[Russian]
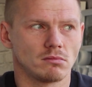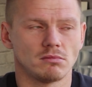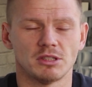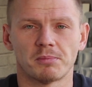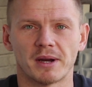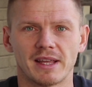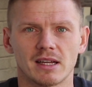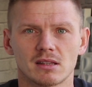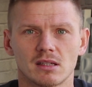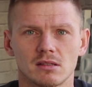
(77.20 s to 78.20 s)

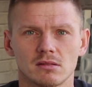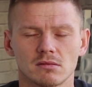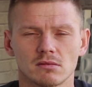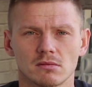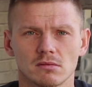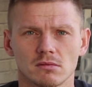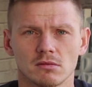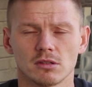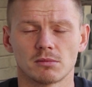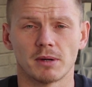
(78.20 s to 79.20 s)
Непонятно.
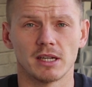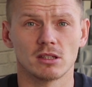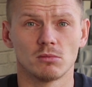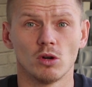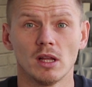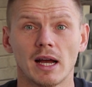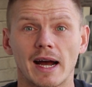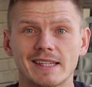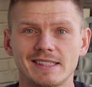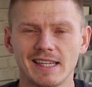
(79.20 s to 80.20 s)
Вот, поэтому
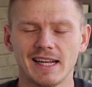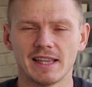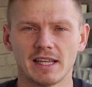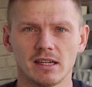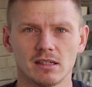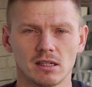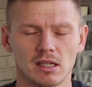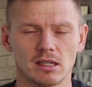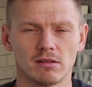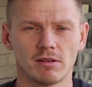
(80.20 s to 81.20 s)
отдельные
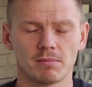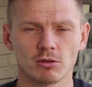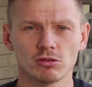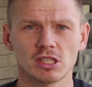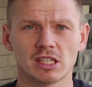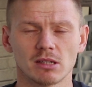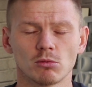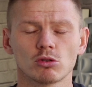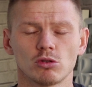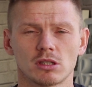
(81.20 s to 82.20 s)
э, вопросы к
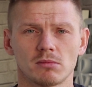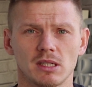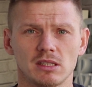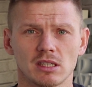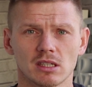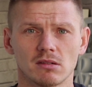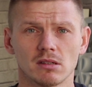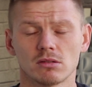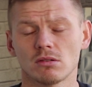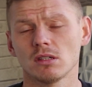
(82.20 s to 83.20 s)
тому, кто это
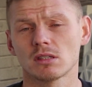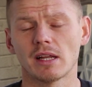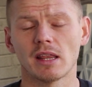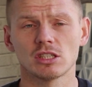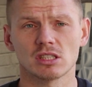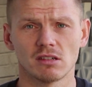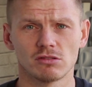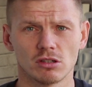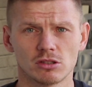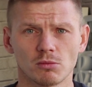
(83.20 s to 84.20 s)
монтировал. Но это лирическое
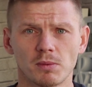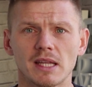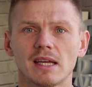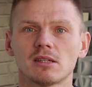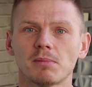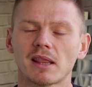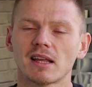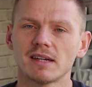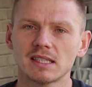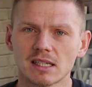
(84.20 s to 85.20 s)
все отступление. Теперь
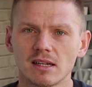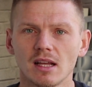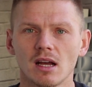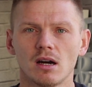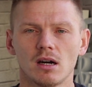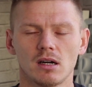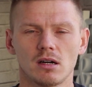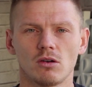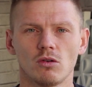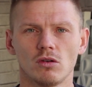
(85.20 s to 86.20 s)
давайте
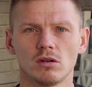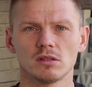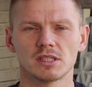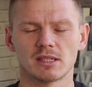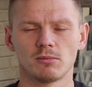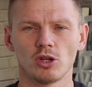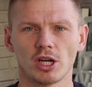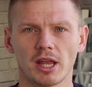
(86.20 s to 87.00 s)
э, о самой